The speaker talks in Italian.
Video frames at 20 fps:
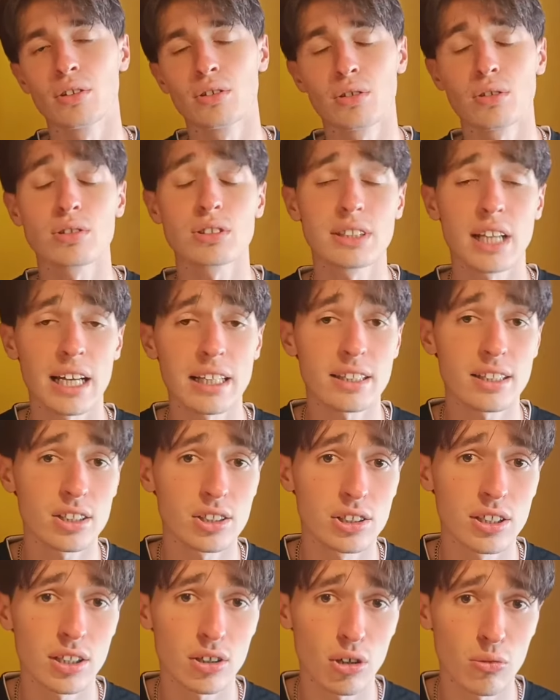nonostante
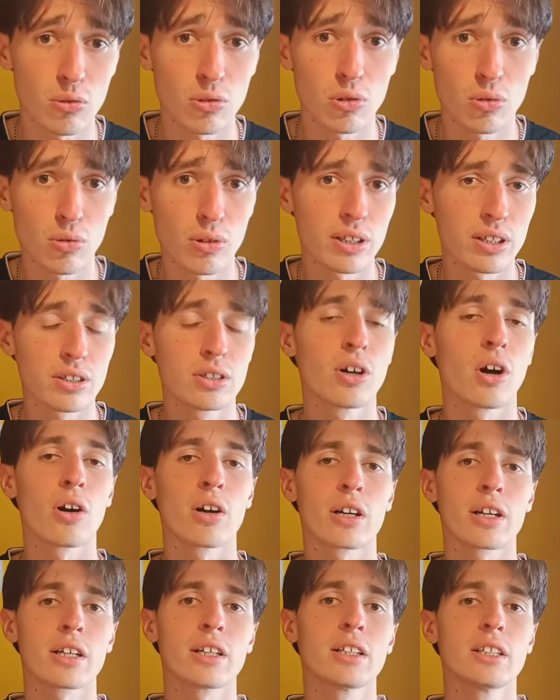sia comunque
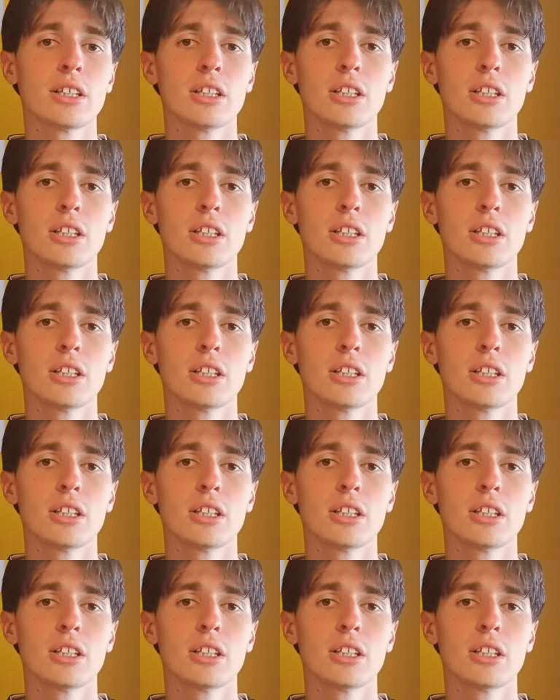indoor.